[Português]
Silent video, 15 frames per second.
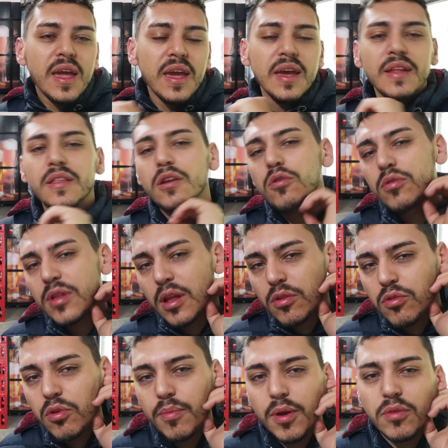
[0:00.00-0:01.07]
entre em
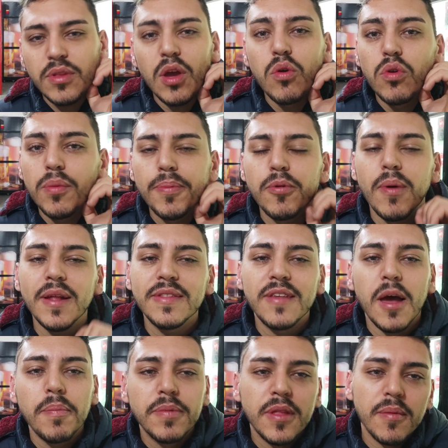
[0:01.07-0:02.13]
contato comigo. Tem o um grupo do
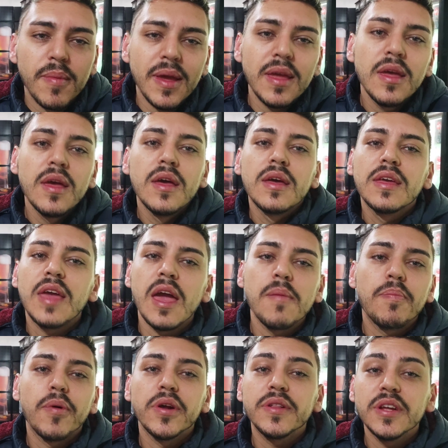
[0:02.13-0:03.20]
WhatsApp também, que é
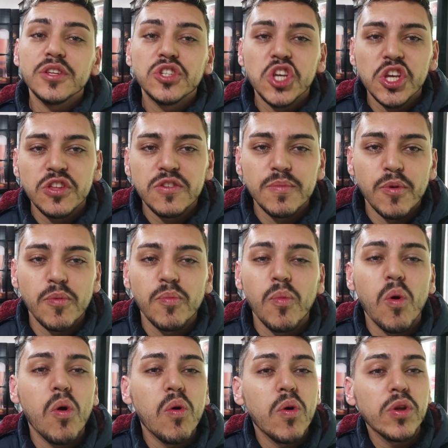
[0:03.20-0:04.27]
importantíssimo.
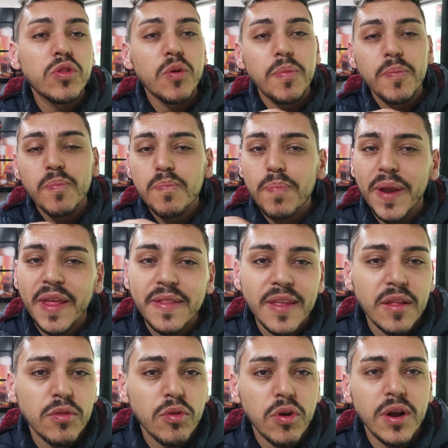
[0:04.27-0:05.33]
Muito
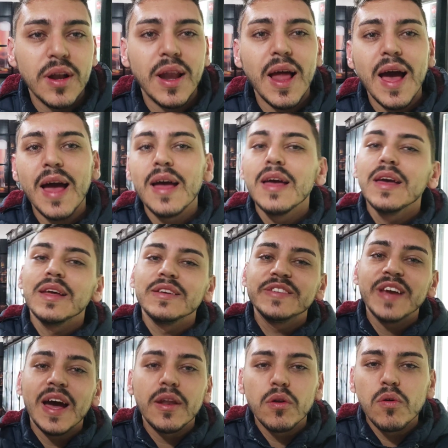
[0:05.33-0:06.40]
empreendedor lá,
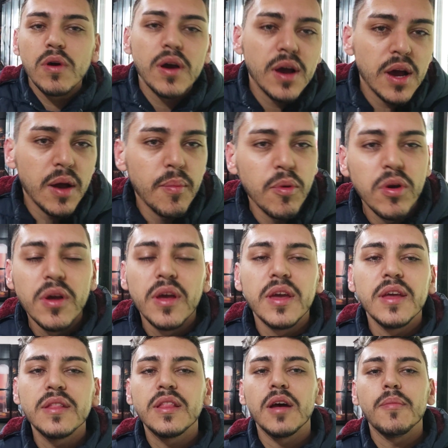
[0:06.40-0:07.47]
já no ramo,
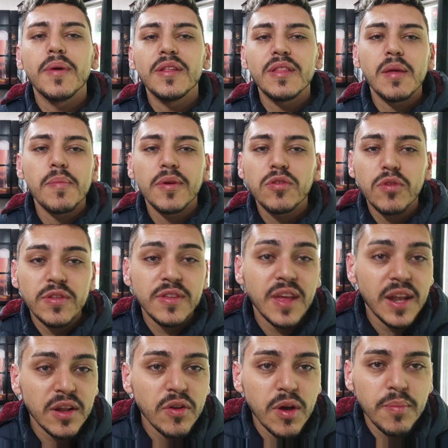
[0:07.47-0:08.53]
e também tem pessoas
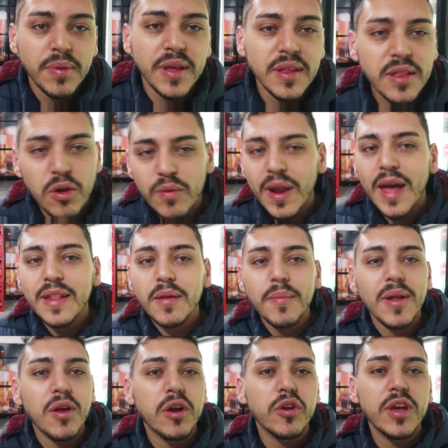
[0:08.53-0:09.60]
querendo abrir, então nada
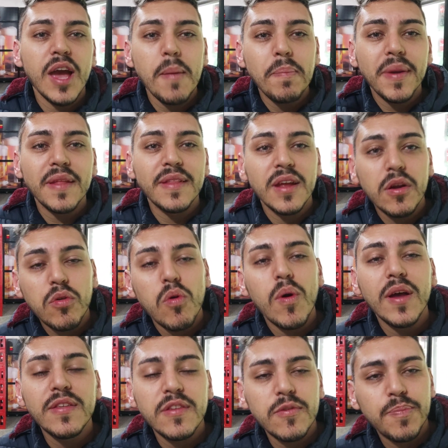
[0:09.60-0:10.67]
melhor do que aprender
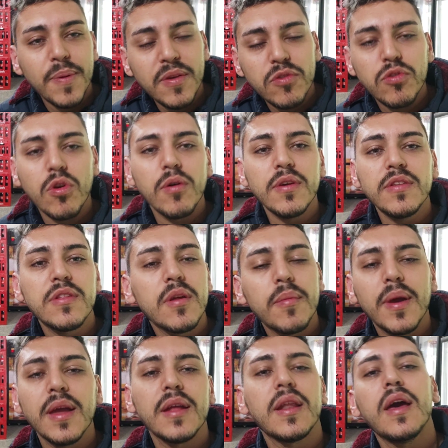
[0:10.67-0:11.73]
com essas pessoas
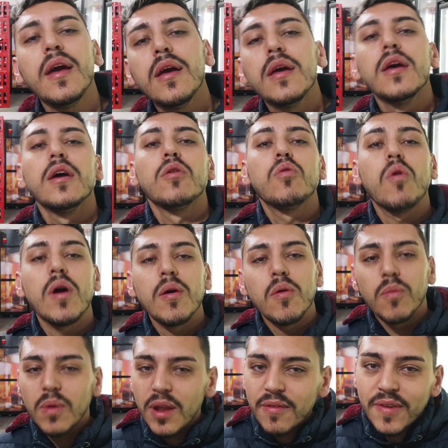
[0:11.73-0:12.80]
também, né? com
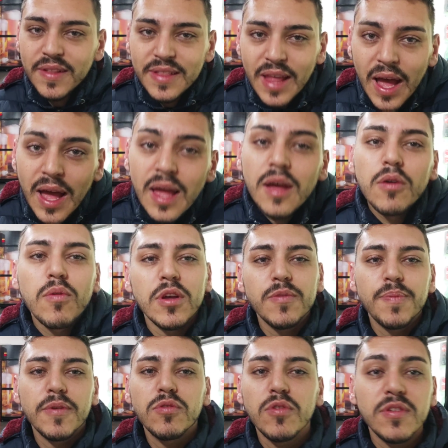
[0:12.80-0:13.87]
levantar com
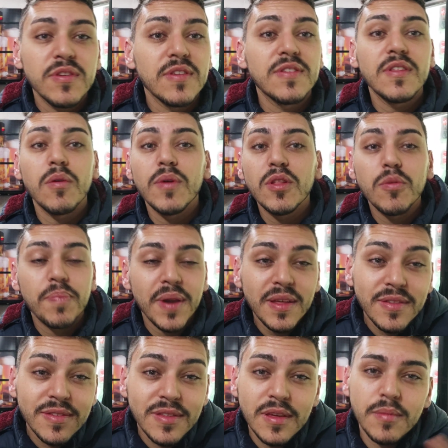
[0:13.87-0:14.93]
as pessoas que estão indo para
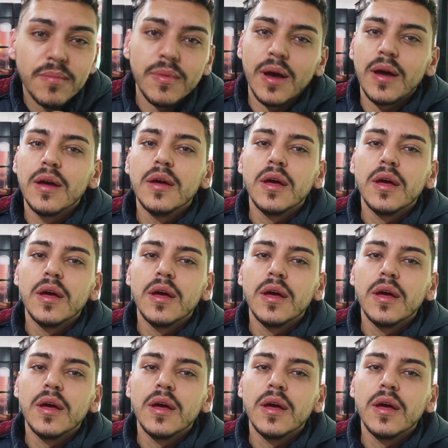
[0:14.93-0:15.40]
cima,